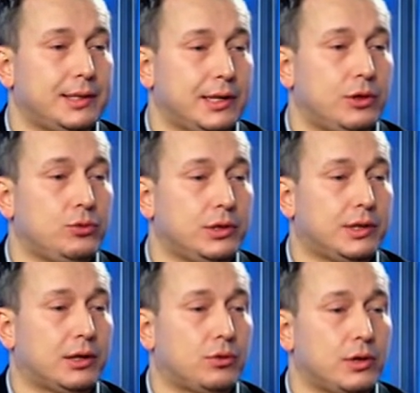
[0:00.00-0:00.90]
Те люди,
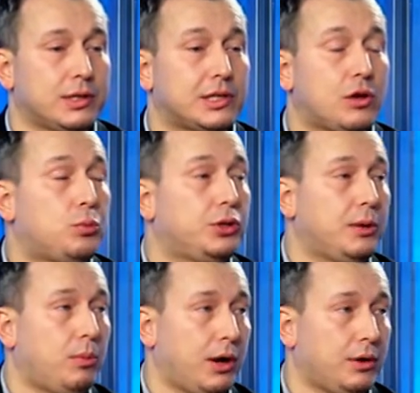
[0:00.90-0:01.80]
которые
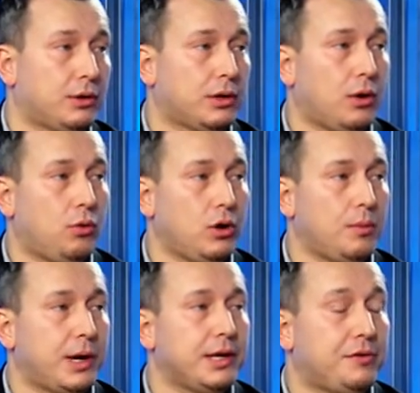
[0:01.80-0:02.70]
злоупотребляют
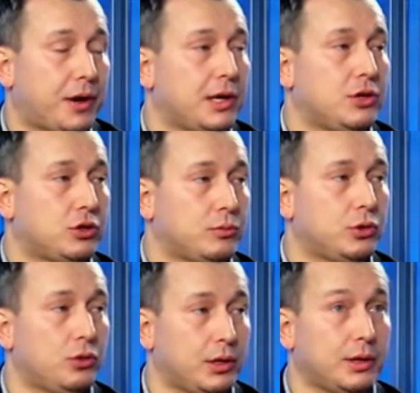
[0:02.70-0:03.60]
алкоголем, они в конечном
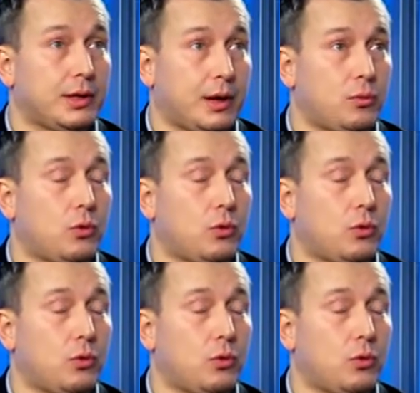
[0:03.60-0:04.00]
итоге, да,